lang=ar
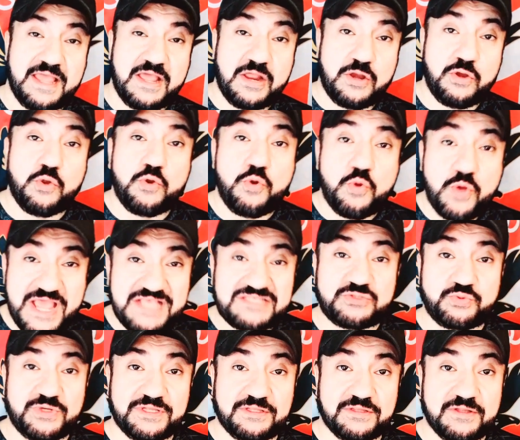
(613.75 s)
لونه
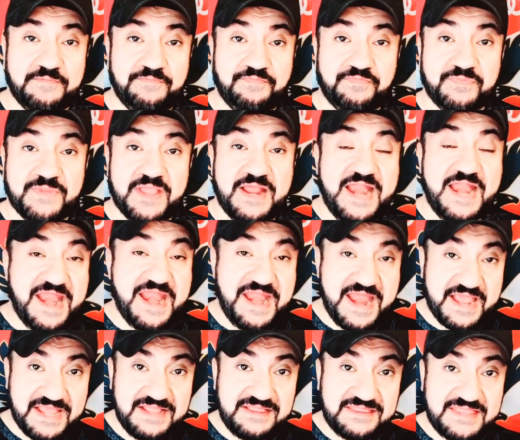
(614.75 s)
اسود
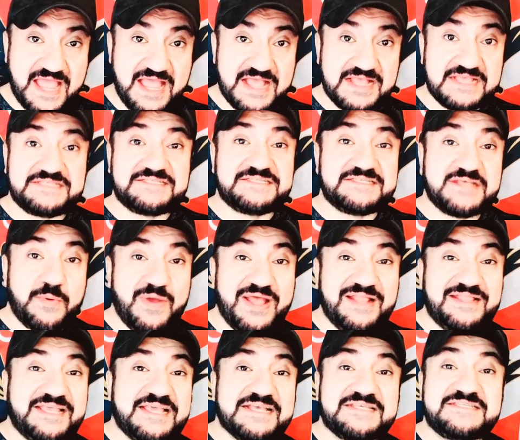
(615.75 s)
لانك انت
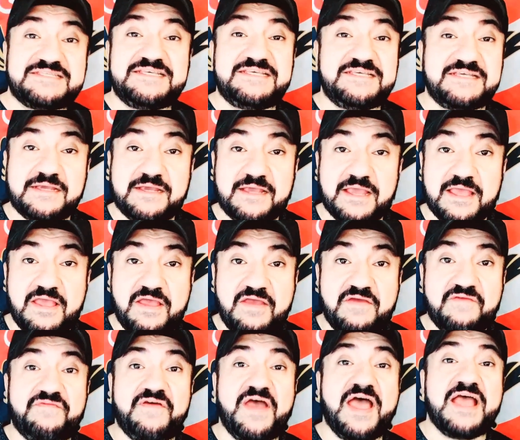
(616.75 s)
السواد كسيك
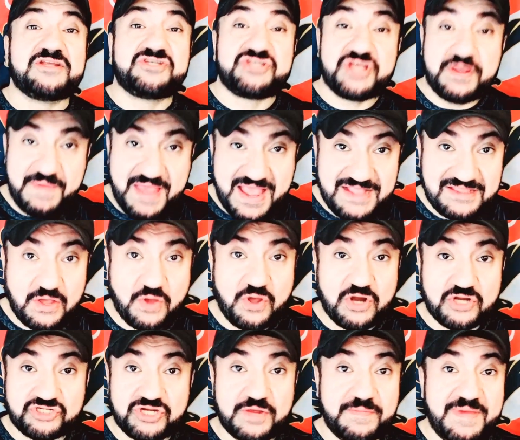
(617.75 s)
فشماته
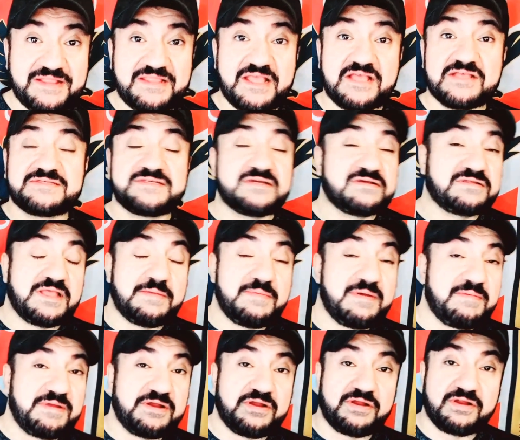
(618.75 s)
ورا شماته ثق
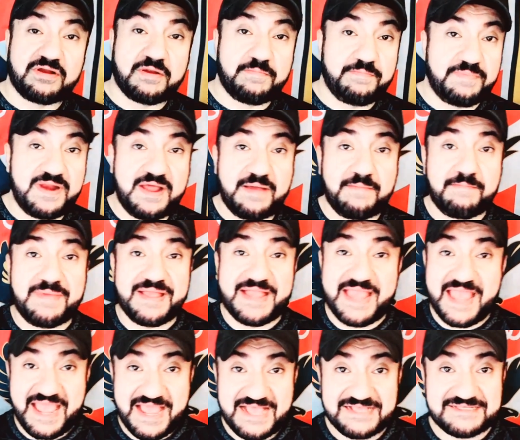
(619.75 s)
تماما ان ربنا
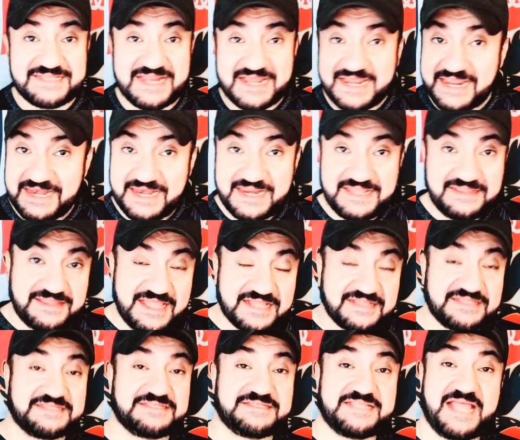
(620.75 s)
مجهز لك اللي انت
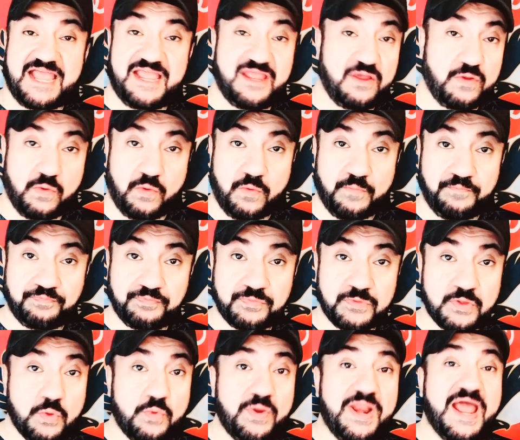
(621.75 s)
تستحقه
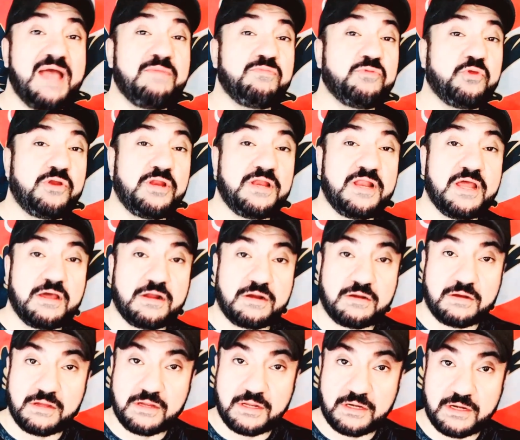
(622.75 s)
والحمد لله
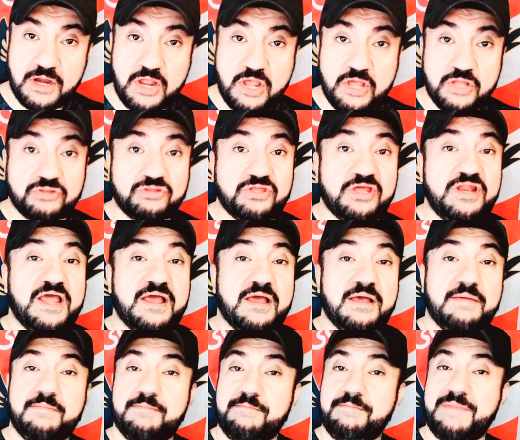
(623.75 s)
الراجل
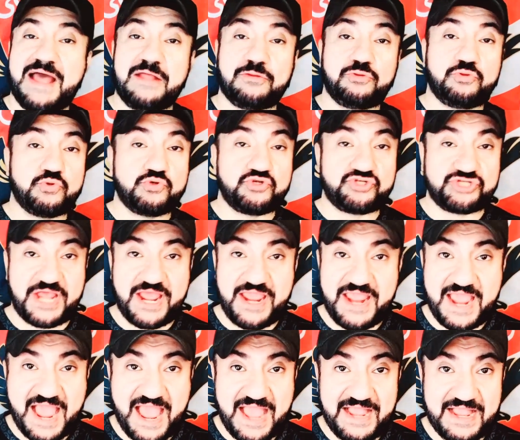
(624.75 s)
طلع ما عندوش
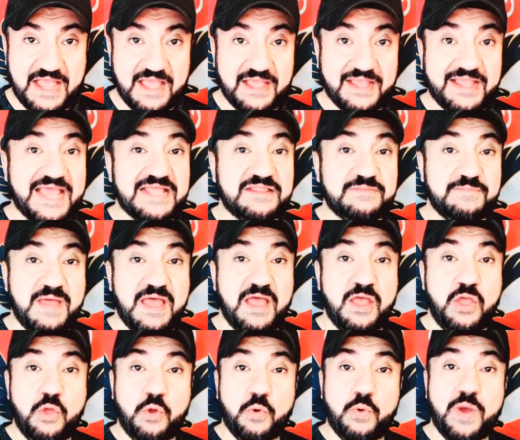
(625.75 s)
اي حاجه كدمه
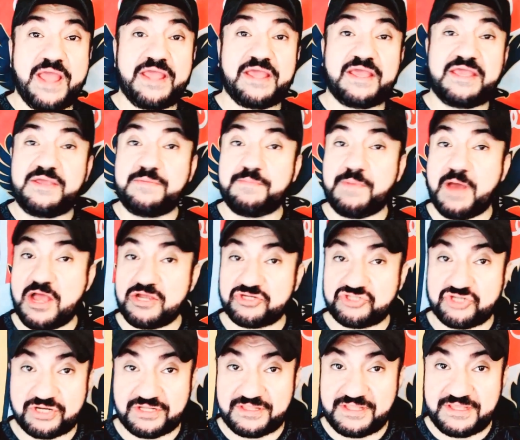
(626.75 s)
وهيغيب
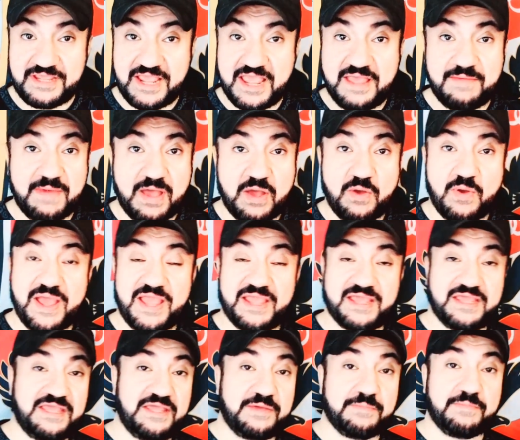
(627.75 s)
10 ايام او
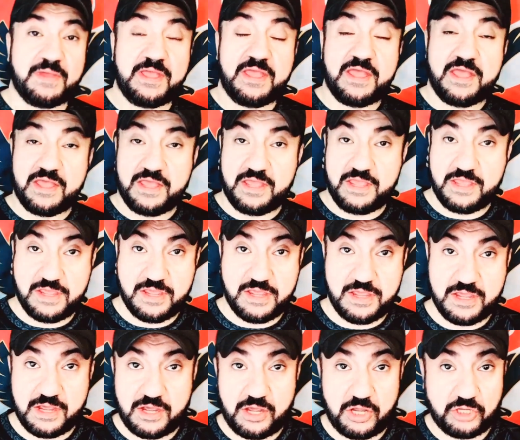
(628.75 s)
هيغيب
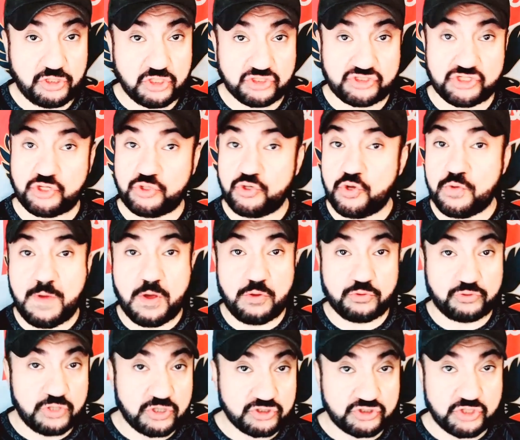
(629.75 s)
11 آه، يوم
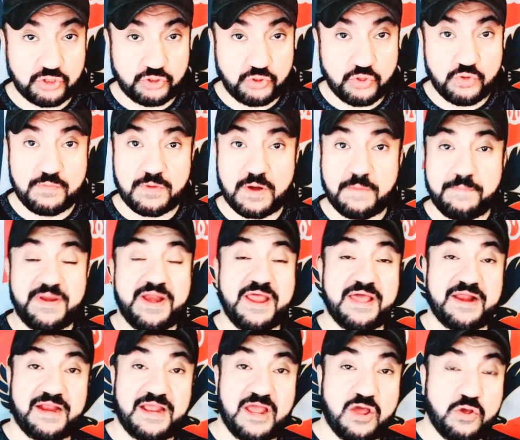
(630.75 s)
او 12 يوم ربنا
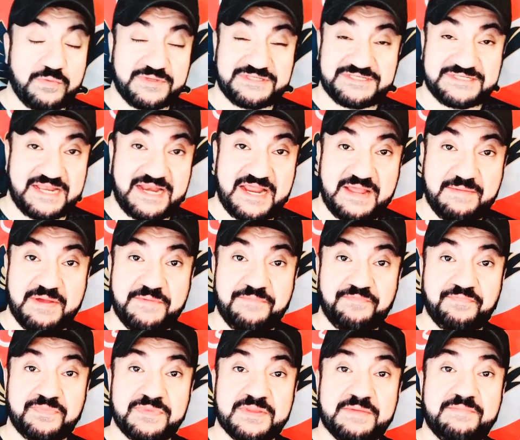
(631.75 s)
يرجعه بالسلامه
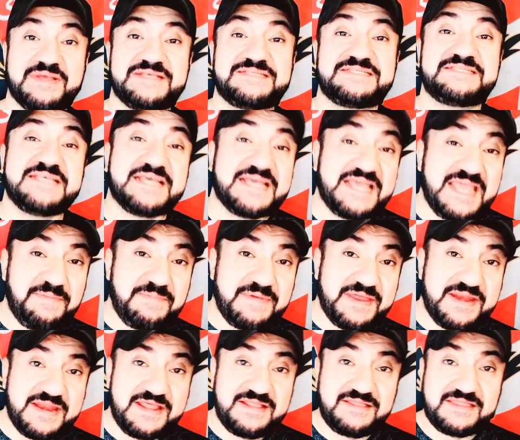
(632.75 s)
بس عيب
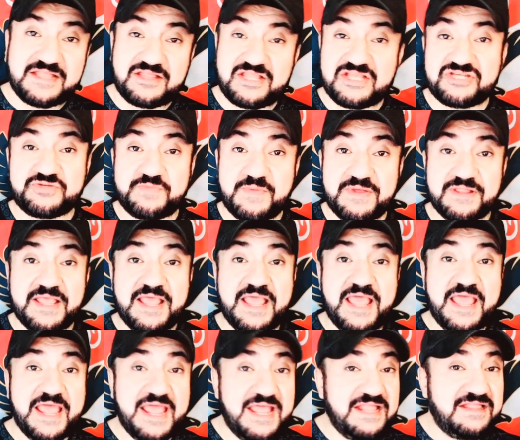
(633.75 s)
ان انت تشمت
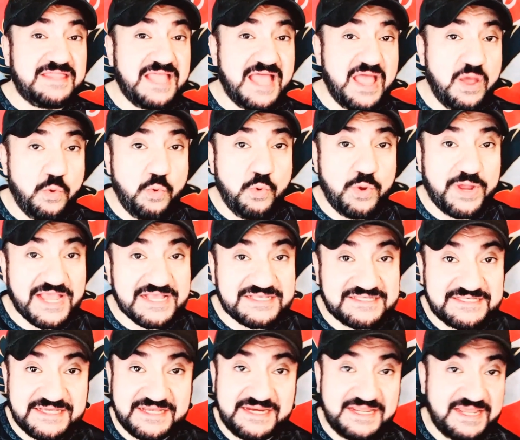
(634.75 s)
انت
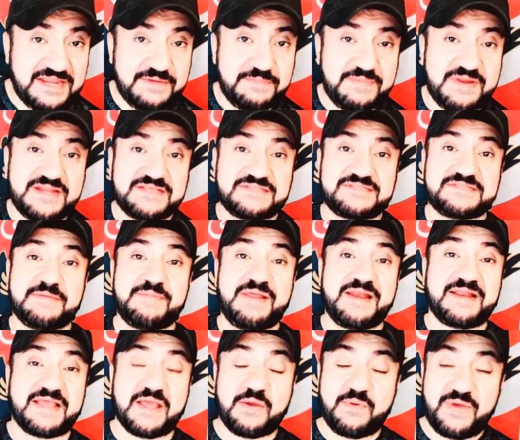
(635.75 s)
وكثيرين من
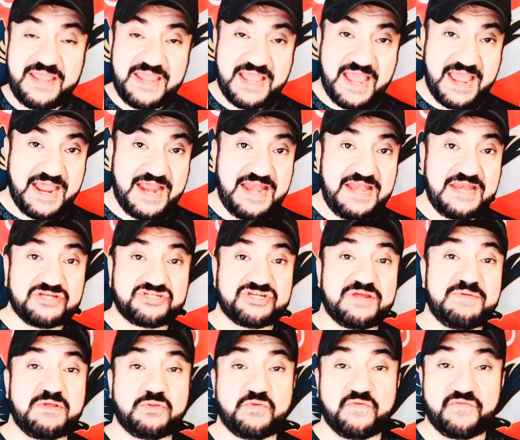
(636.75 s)
الزملكاويه اللي
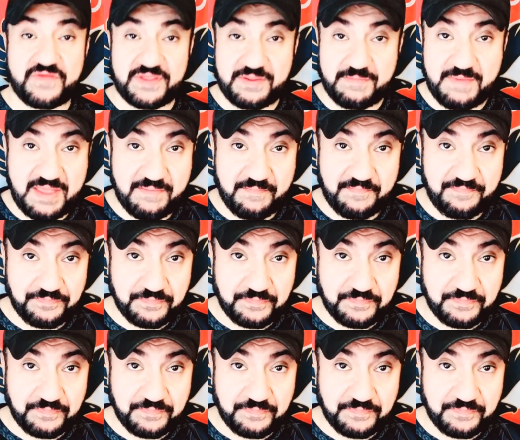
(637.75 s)
شمتوا في امام